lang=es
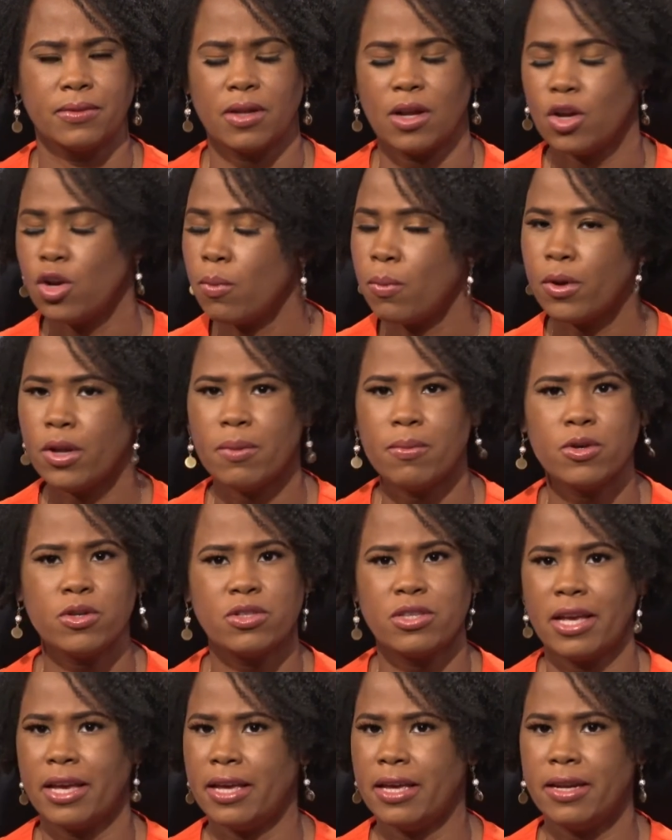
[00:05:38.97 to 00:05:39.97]
No podemos
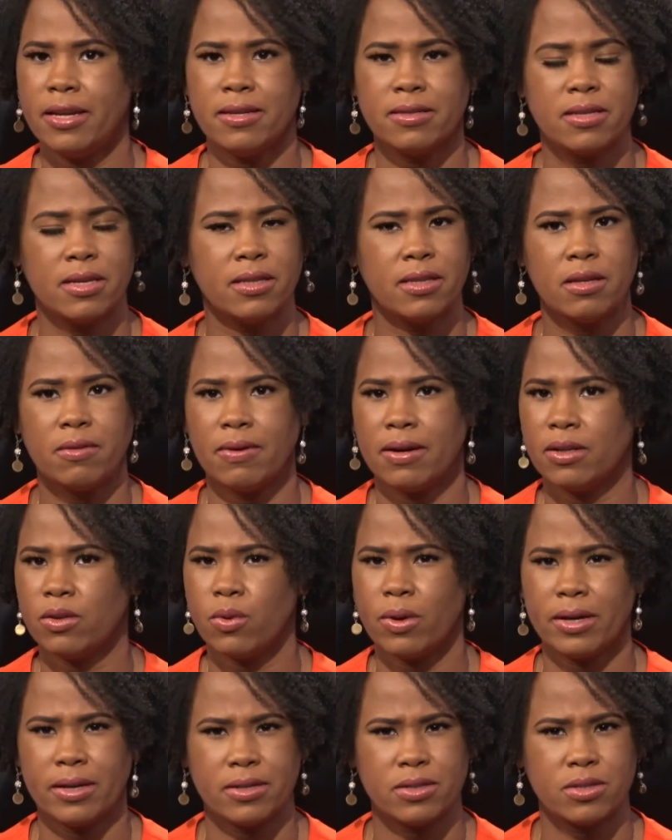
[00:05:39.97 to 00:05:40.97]
seguir incentivando
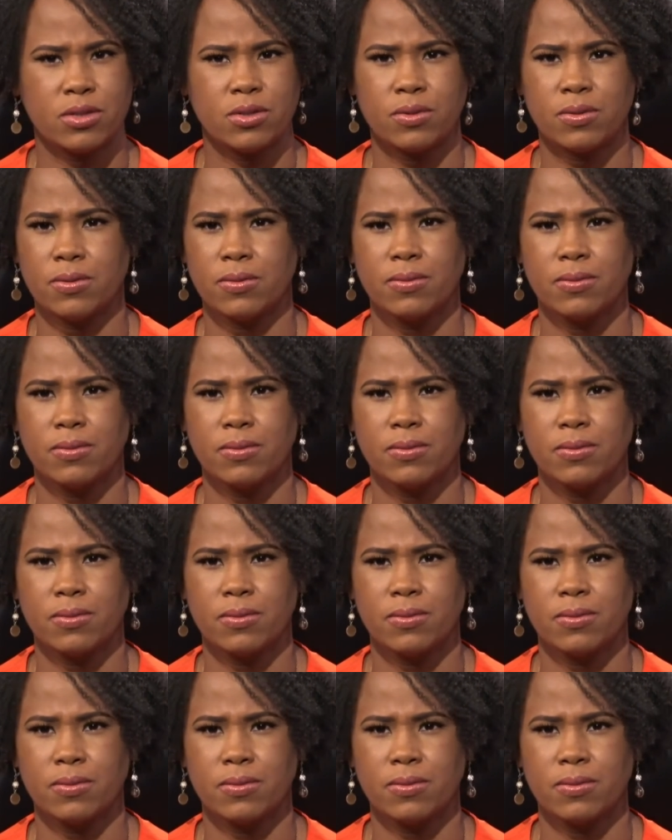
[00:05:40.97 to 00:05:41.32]
a esto.